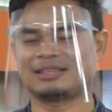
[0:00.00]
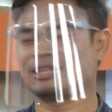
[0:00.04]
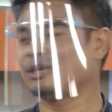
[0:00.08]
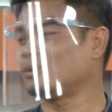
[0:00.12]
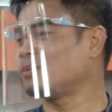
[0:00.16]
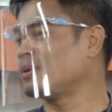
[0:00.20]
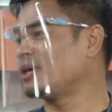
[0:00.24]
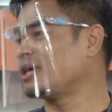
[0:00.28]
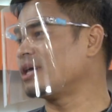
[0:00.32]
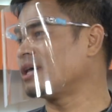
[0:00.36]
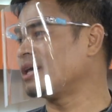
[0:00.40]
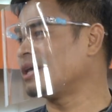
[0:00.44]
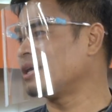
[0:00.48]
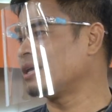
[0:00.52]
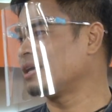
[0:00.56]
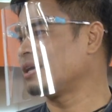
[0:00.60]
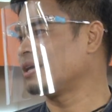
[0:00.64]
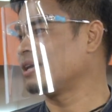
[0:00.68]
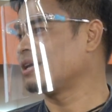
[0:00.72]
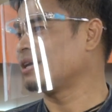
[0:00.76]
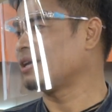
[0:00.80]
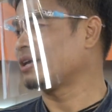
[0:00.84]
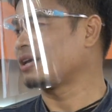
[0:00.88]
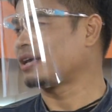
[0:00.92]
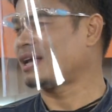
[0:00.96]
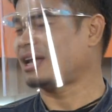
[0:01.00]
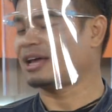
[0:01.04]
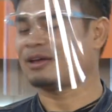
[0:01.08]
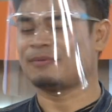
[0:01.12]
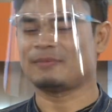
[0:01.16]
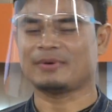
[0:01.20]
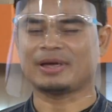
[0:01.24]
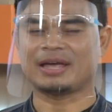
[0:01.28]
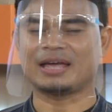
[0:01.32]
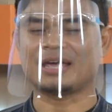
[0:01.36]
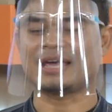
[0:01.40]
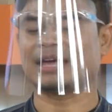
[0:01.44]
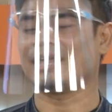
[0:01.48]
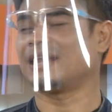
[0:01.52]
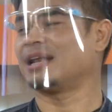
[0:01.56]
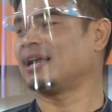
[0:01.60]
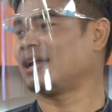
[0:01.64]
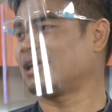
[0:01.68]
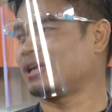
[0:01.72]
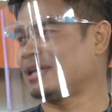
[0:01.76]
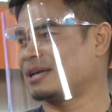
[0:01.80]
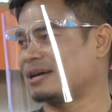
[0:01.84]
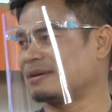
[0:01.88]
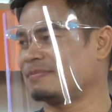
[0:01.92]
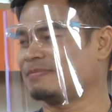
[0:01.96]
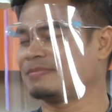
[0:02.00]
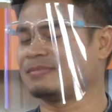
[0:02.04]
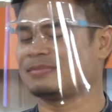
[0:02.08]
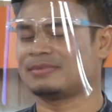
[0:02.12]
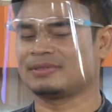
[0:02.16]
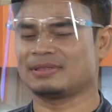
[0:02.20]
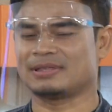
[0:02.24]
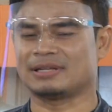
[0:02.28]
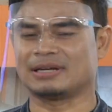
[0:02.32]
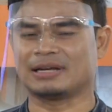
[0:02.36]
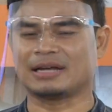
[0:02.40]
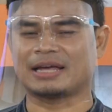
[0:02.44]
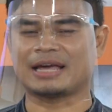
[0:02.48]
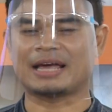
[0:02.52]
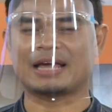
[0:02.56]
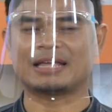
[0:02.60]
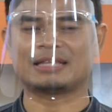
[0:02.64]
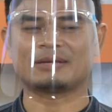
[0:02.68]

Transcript: ทีวีให้แม่เห็นอะไรเงี้ยครับถึงแก